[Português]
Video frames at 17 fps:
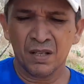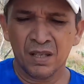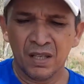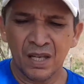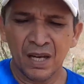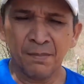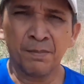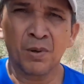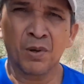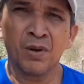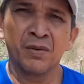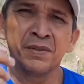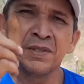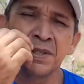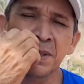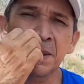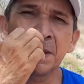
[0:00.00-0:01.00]
aqui é a
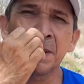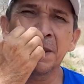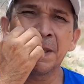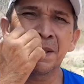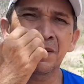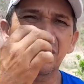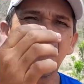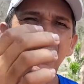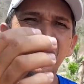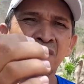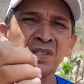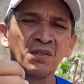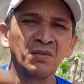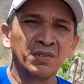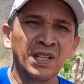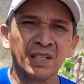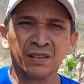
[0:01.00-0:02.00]
prova de que as coisas
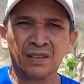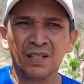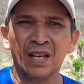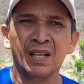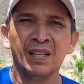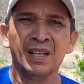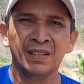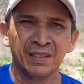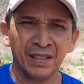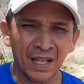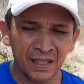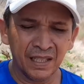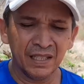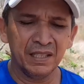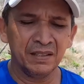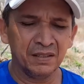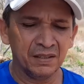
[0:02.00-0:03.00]
são dentro da, da
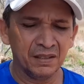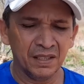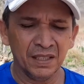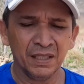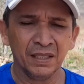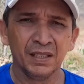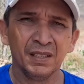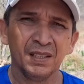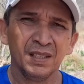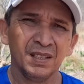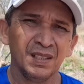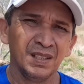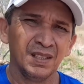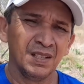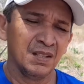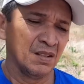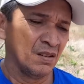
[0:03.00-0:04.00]
lei, né?
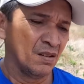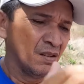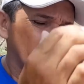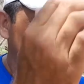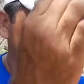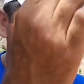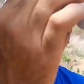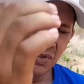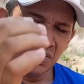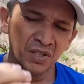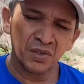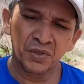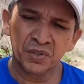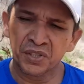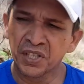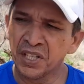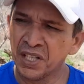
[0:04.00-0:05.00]
O dinheiro
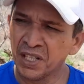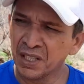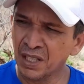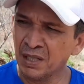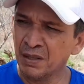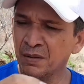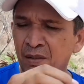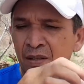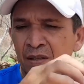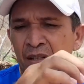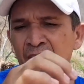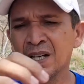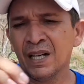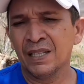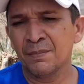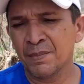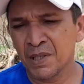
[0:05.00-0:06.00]
chega,
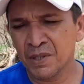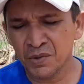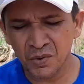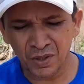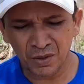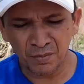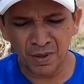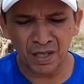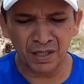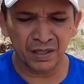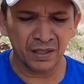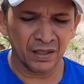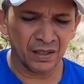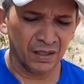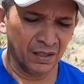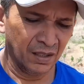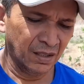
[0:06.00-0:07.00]
cada pessoa que
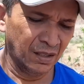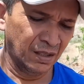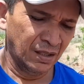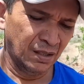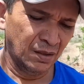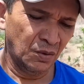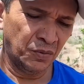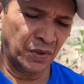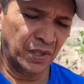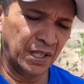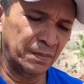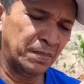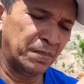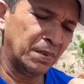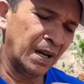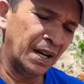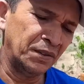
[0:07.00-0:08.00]
manda, o Felipe
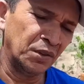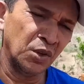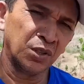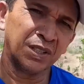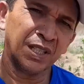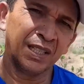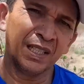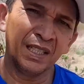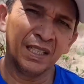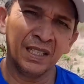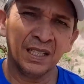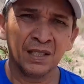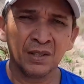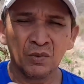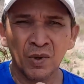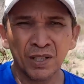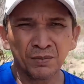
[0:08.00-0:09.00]
anota ali
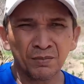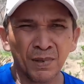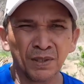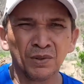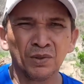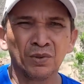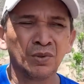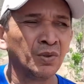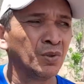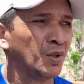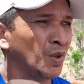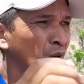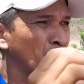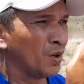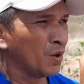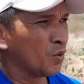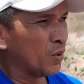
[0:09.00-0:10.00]
quanto mandou,
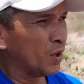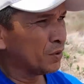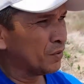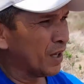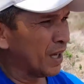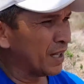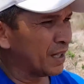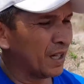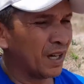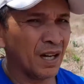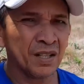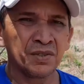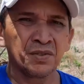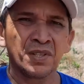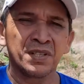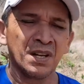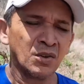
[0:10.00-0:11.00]
quanto vai
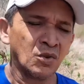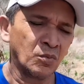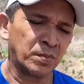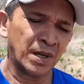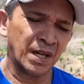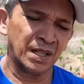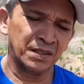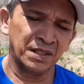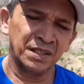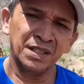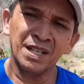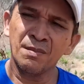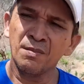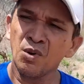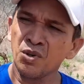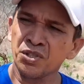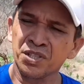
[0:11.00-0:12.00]
gasto que é comprado e
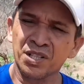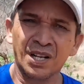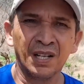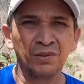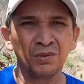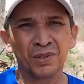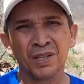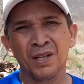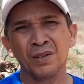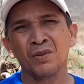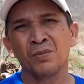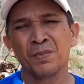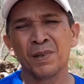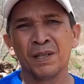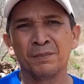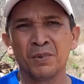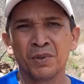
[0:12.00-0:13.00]
amostrado que é
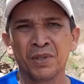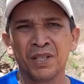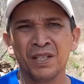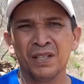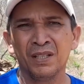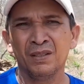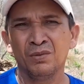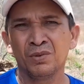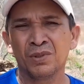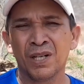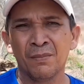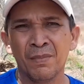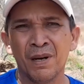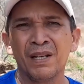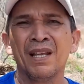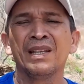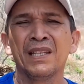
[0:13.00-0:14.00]
comprado, porque o
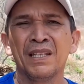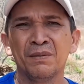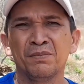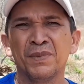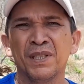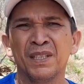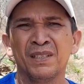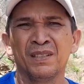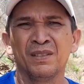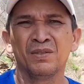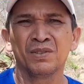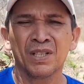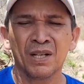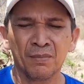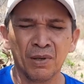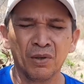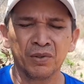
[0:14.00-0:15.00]
trabalho é limpo, né? O
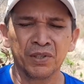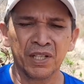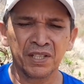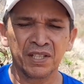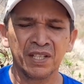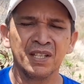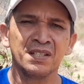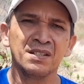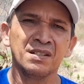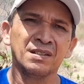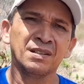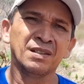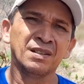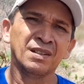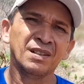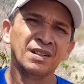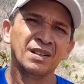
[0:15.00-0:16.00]
trabalho honesto é assim,
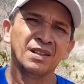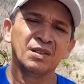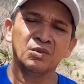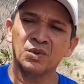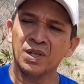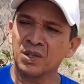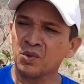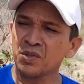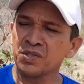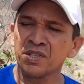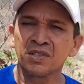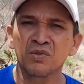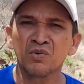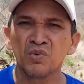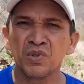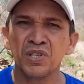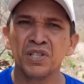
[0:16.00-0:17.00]
não é coisa
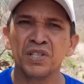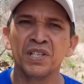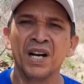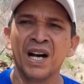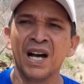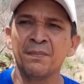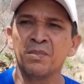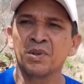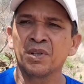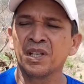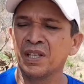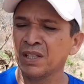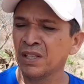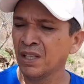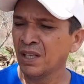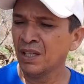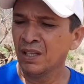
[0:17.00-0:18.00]
escondida. Ah,
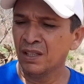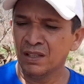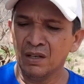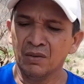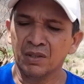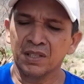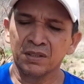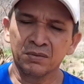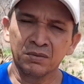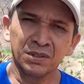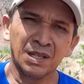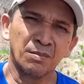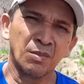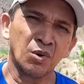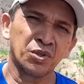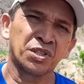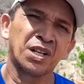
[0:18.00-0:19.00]
porque não, aqui tudo é
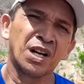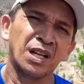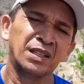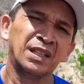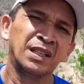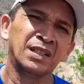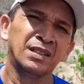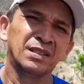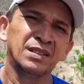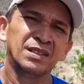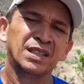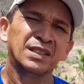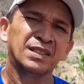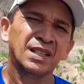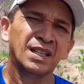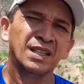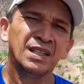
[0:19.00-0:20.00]
mostrado, né?
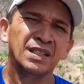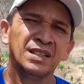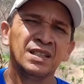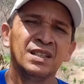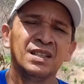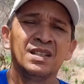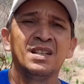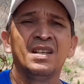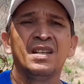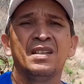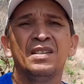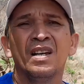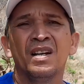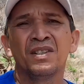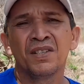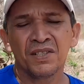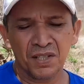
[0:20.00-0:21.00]
Dentro da lei. E
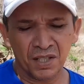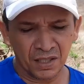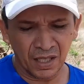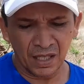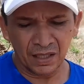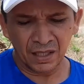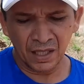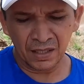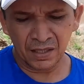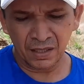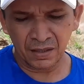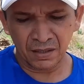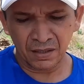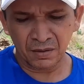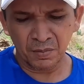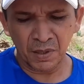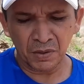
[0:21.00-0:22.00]
a gente agradece
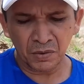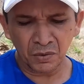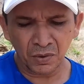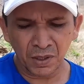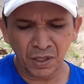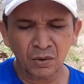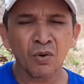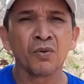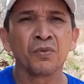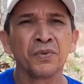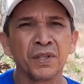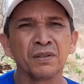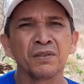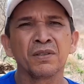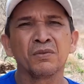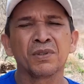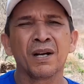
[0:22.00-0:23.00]
essas pessoas que confiam
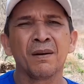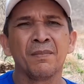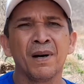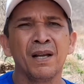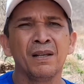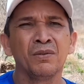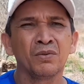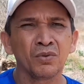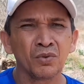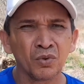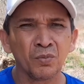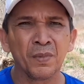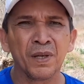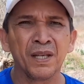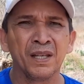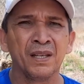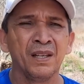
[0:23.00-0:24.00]
no seu trabalho, no do
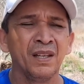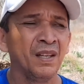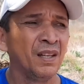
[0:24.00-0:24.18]
Tomé,